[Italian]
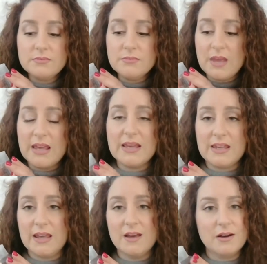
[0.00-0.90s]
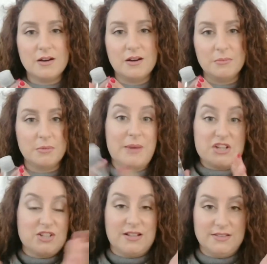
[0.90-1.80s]
e che uh, mi
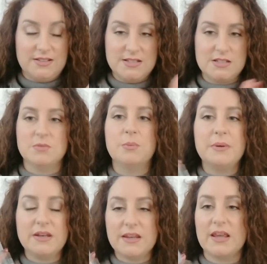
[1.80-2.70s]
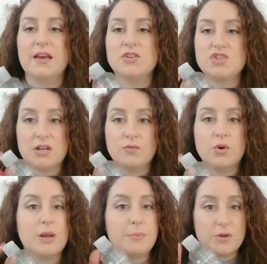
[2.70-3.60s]
piace tantissimo perché eh, ce ne
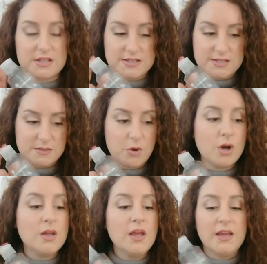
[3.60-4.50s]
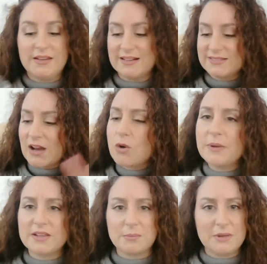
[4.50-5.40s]
vuole pochissimo in realtà
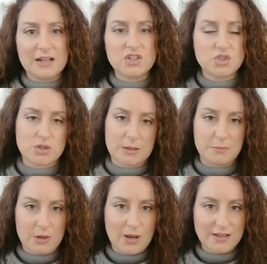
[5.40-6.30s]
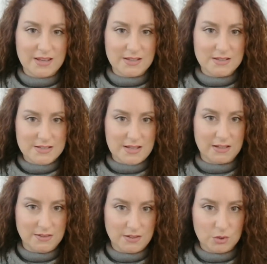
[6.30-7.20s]
come terminati ci sarebbero anche i
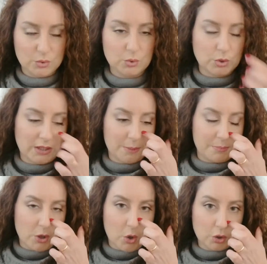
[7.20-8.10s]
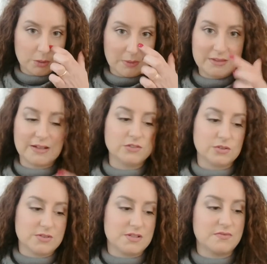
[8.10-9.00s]
dischetti di cotone che però ho dimenticato
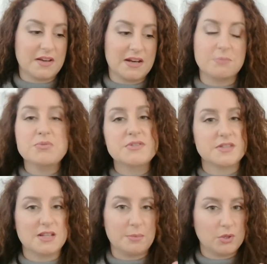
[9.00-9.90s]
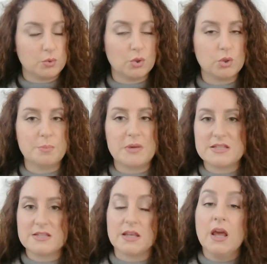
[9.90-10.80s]
di conservare la bustina per cui non li ho
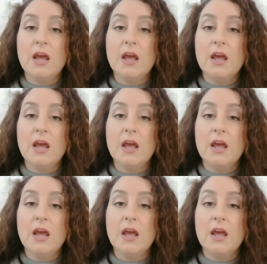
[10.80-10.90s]
messi